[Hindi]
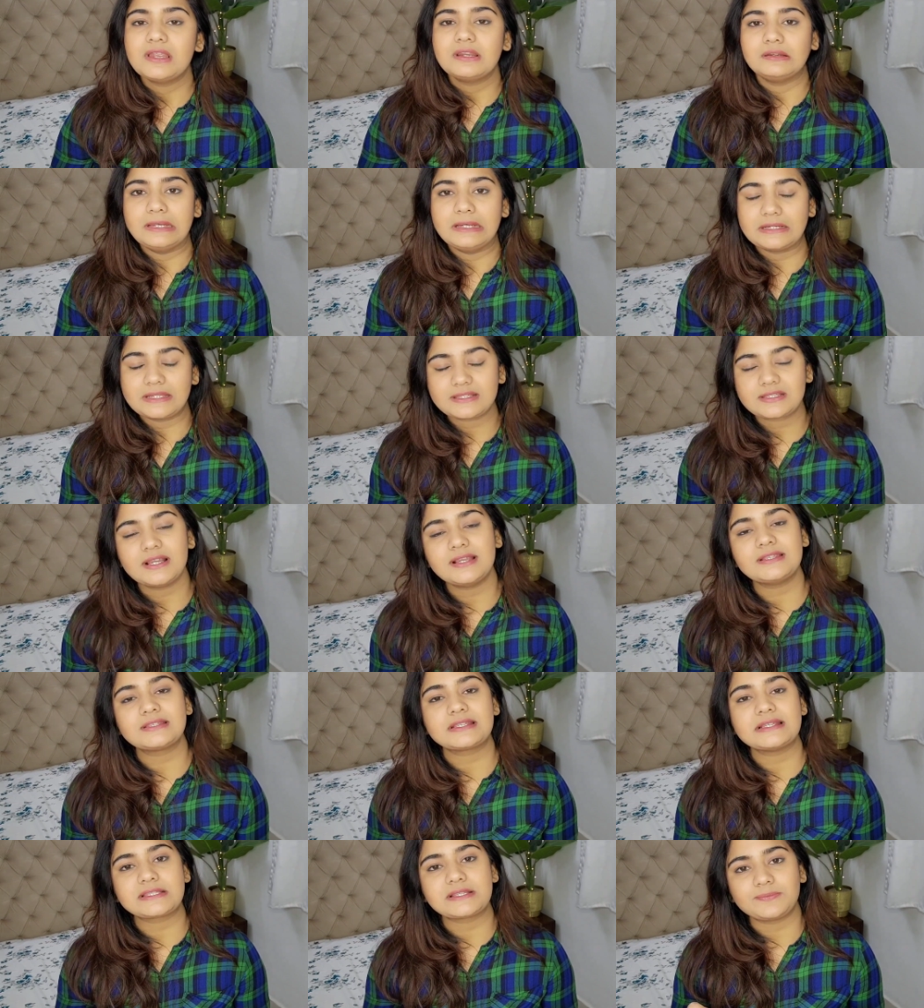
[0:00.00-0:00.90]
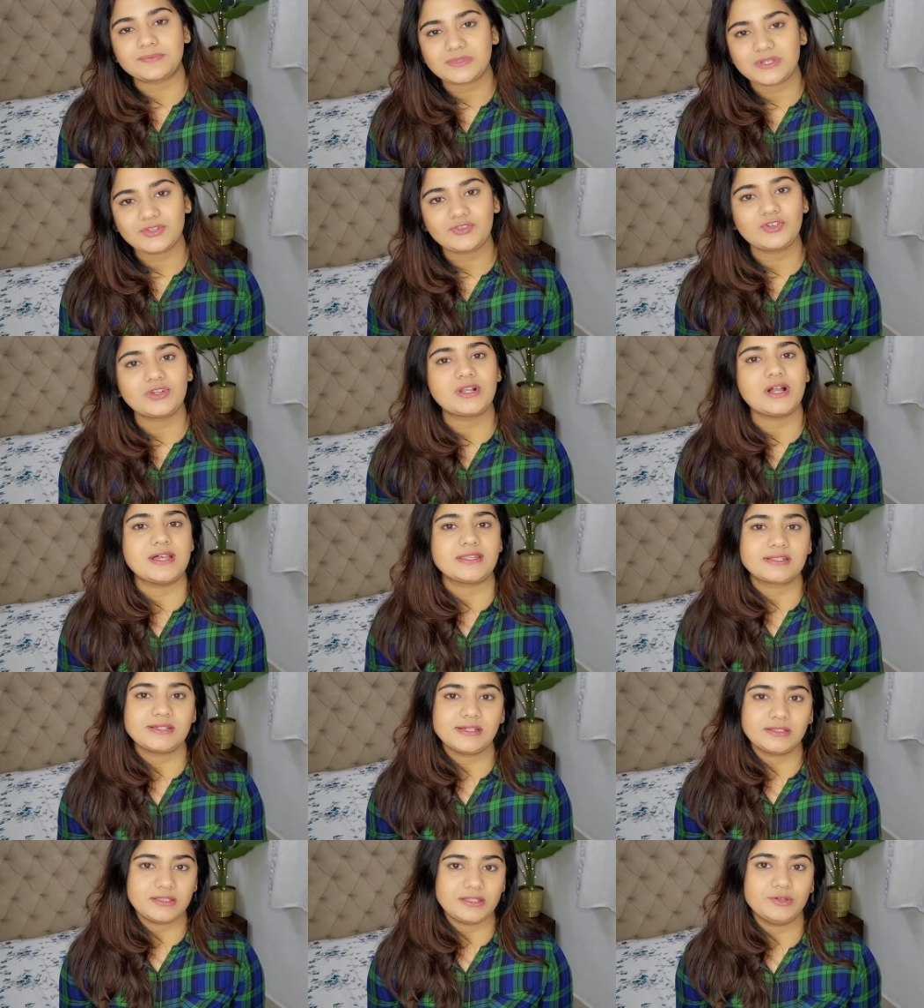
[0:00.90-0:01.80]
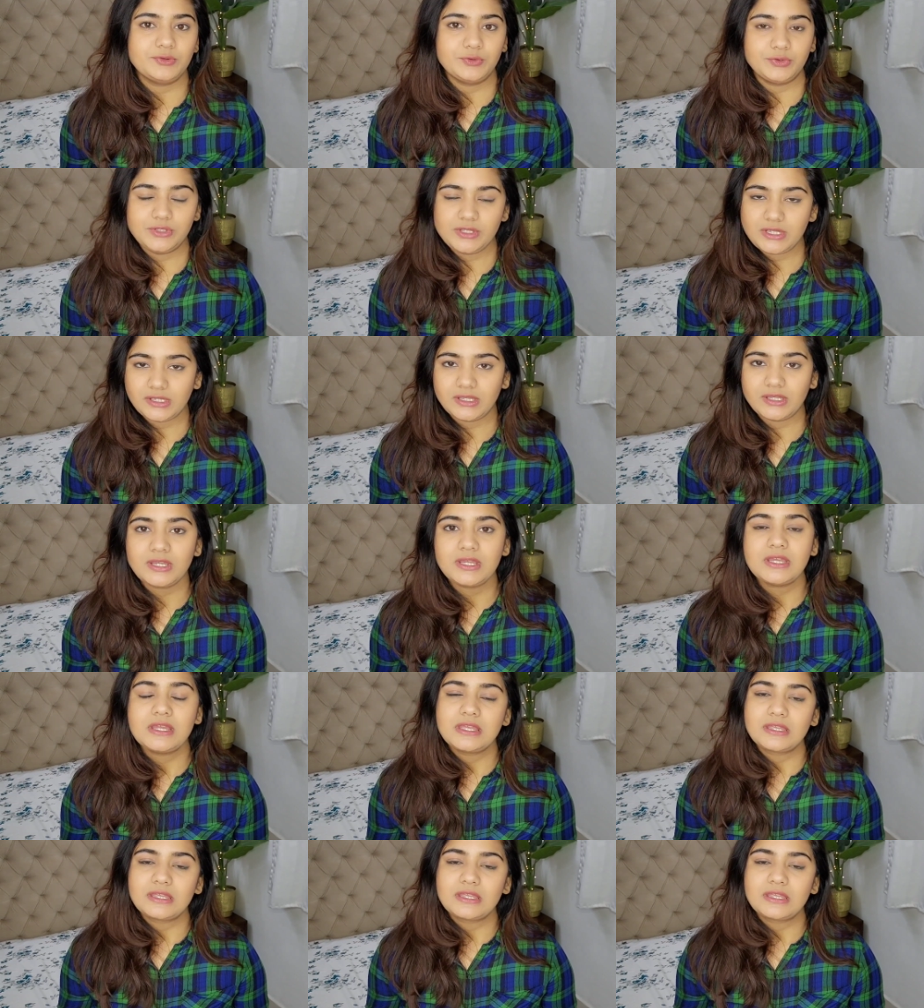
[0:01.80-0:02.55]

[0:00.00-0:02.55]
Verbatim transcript: डेटा साइंस की सबसे अच्छी खासियत ये होती है